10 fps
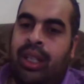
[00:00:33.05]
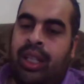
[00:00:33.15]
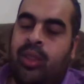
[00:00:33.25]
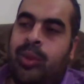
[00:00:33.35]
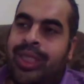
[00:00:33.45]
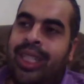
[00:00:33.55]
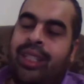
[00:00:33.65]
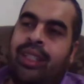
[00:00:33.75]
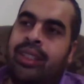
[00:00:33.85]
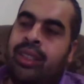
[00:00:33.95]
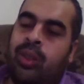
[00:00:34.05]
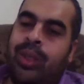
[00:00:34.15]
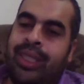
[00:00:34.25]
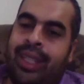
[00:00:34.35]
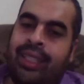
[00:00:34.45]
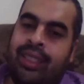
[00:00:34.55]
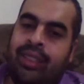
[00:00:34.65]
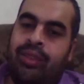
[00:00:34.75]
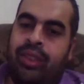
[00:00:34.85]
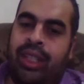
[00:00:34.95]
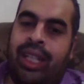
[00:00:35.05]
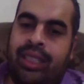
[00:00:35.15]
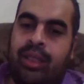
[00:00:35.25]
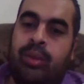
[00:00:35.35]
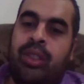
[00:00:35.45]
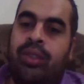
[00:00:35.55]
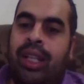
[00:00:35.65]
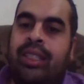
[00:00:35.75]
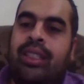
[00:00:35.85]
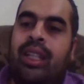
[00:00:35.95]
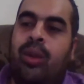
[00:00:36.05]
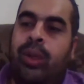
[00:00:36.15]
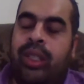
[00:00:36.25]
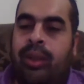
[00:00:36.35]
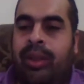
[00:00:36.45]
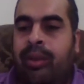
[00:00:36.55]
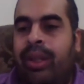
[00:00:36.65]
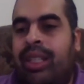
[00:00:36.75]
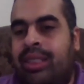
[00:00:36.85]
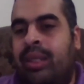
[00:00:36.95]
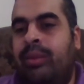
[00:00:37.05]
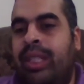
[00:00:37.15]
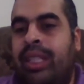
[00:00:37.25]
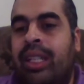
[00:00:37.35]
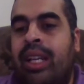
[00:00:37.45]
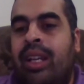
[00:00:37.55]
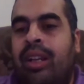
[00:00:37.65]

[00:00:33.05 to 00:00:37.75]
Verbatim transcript: عنده مشاكل قدر ان هو يتعدى طفل العادي طب الطفل العادي ده لو احنا عملنا معاه الاساليب ديت